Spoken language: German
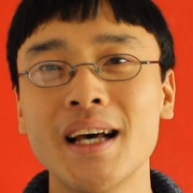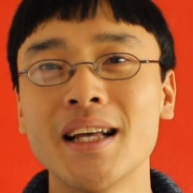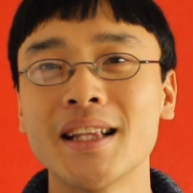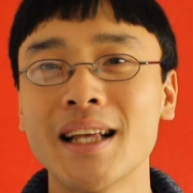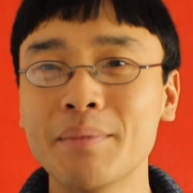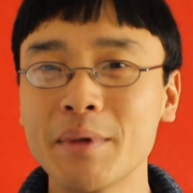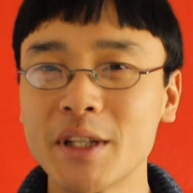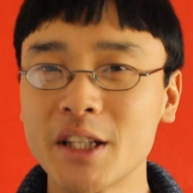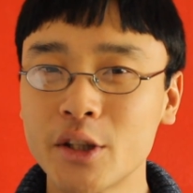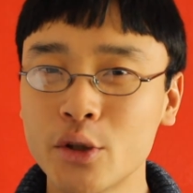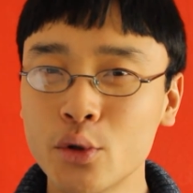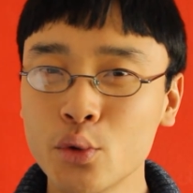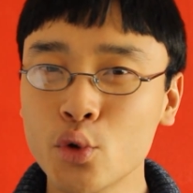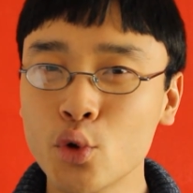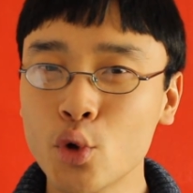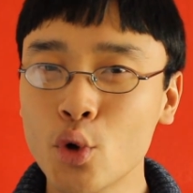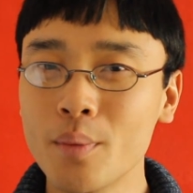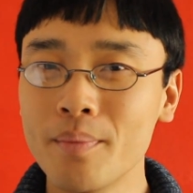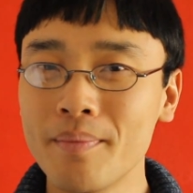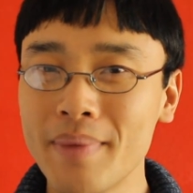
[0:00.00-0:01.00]
damit
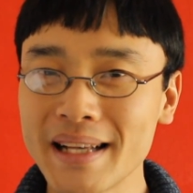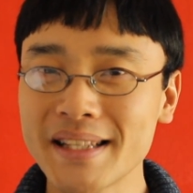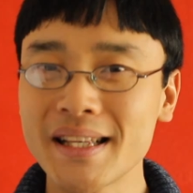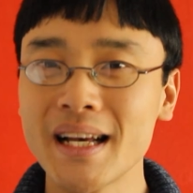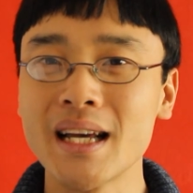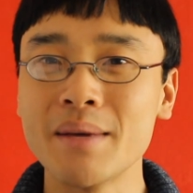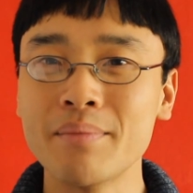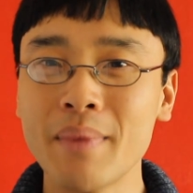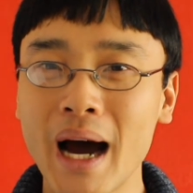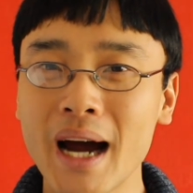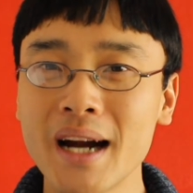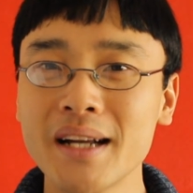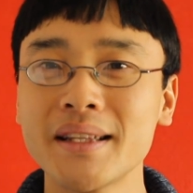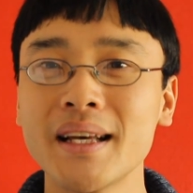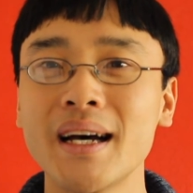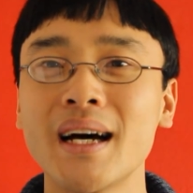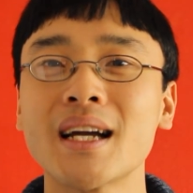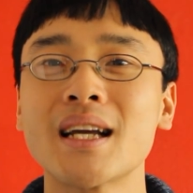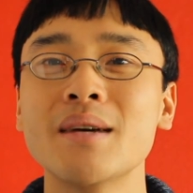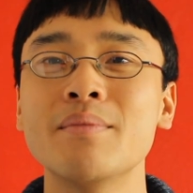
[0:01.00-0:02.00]
du besser im
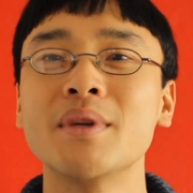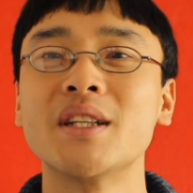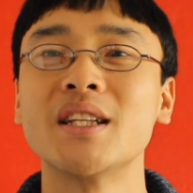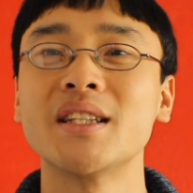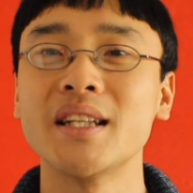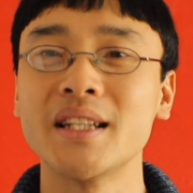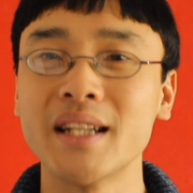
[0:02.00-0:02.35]
Alltag mit